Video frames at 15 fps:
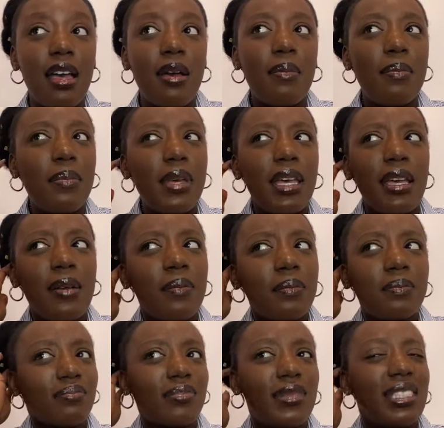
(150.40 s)
Mais
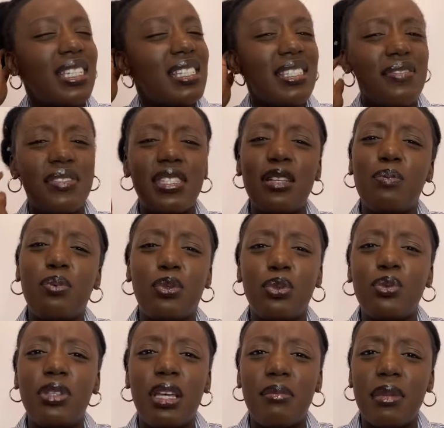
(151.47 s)
c'est difficile pour nous
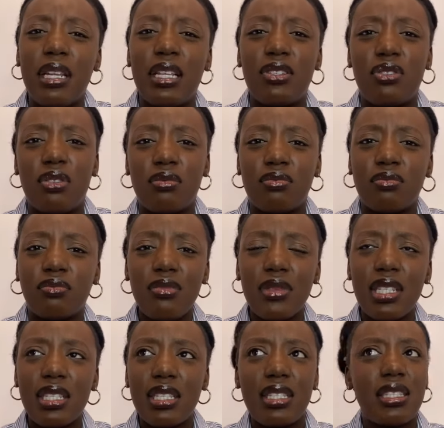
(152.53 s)
d'aimer les gens.
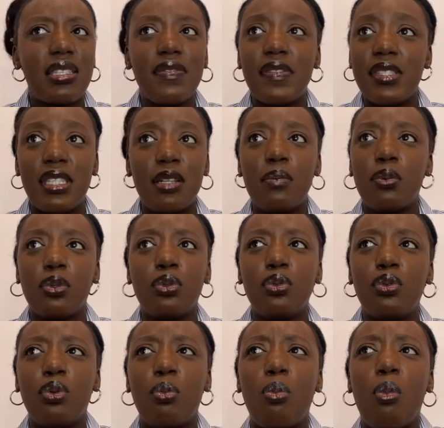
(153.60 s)
C'est difficile pour nous
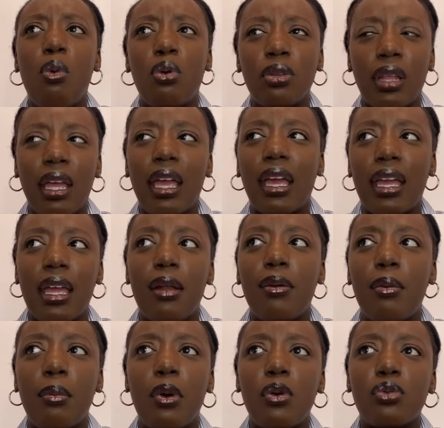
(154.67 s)
de montrer
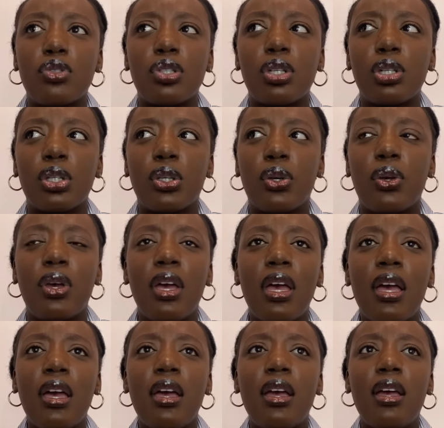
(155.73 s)
réellement aux gens que
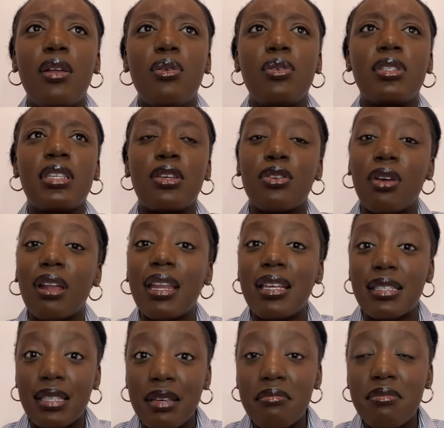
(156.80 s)
le Seigneur
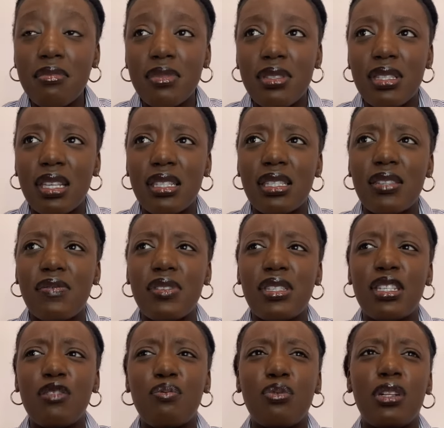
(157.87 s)
les aime. C'est
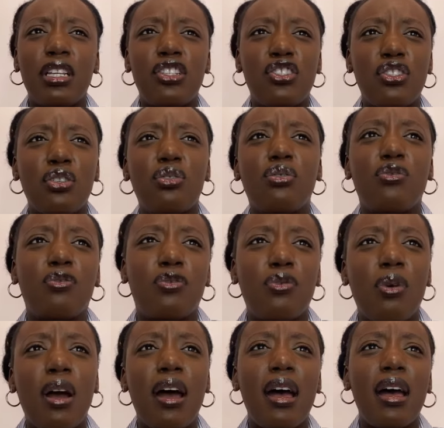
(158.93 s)
difficile pour les gens de
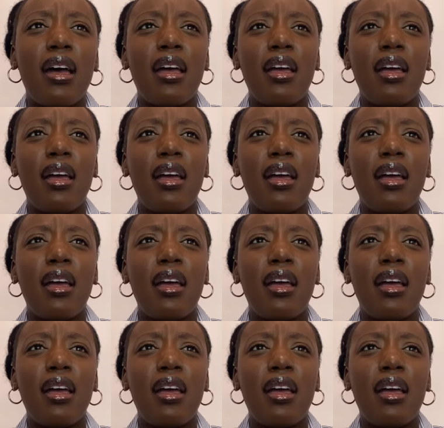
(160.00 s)
voir